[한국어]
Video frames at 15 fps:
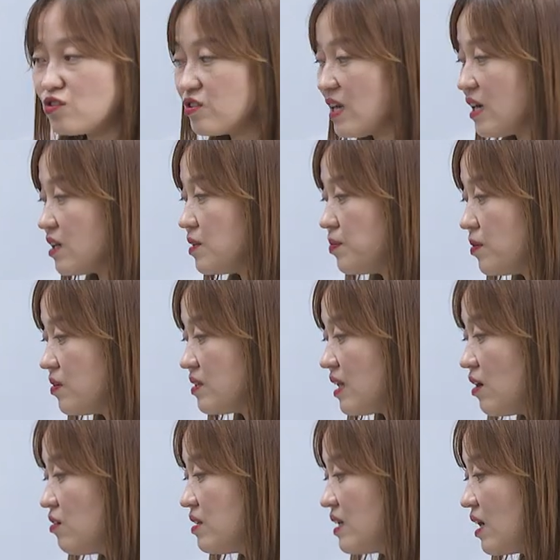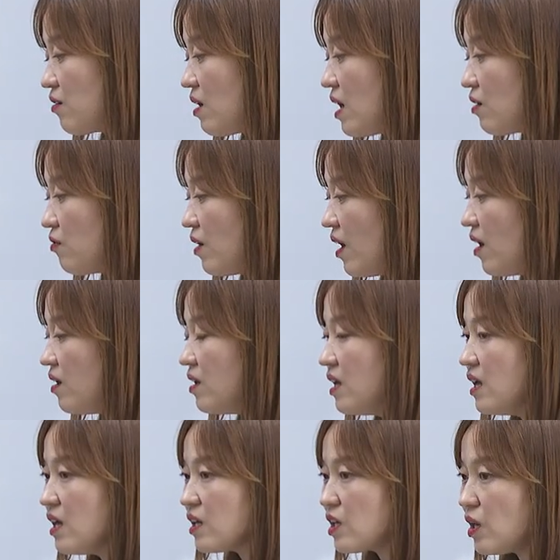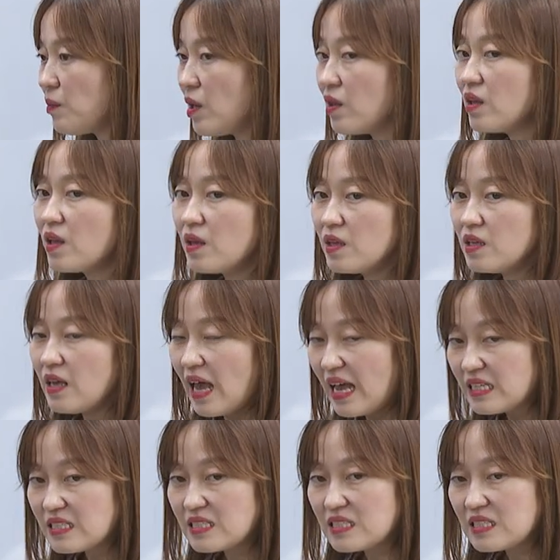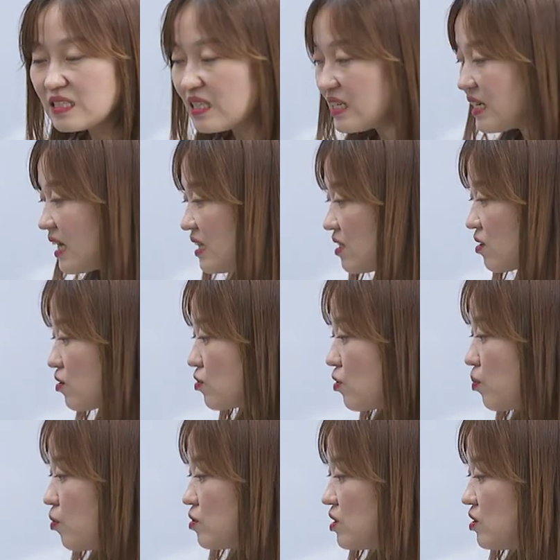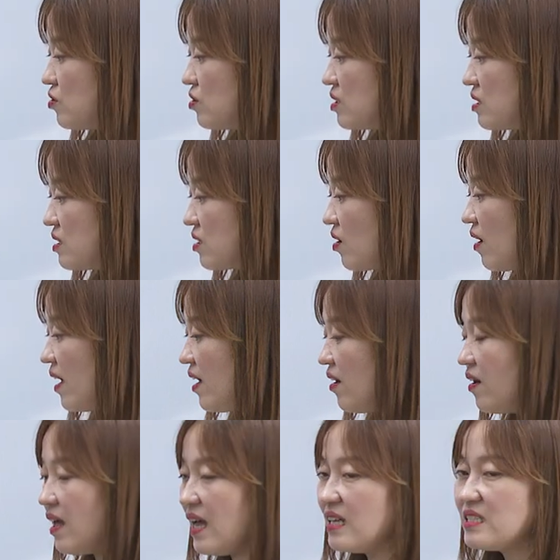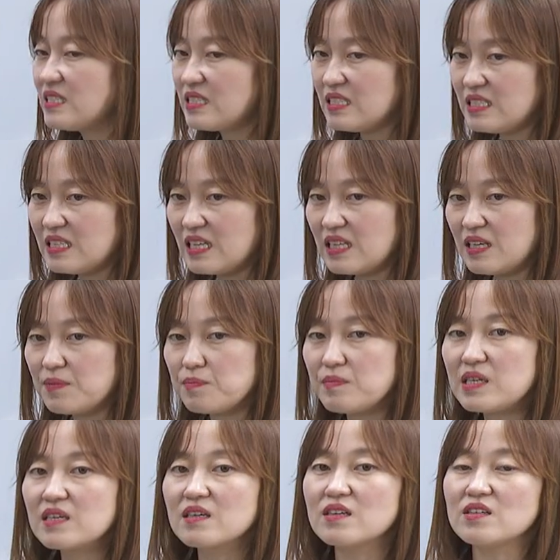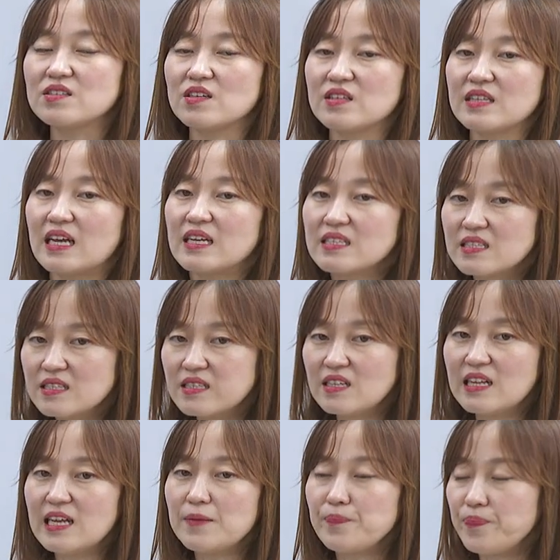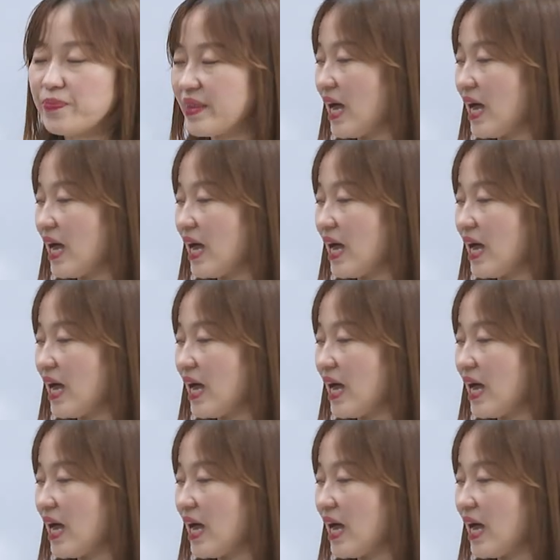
추락을 폴다운이라고 하고요. 그러면 SD라는 것도 보실 수 있을 거예요. SD는 미끄러졌다. 슬립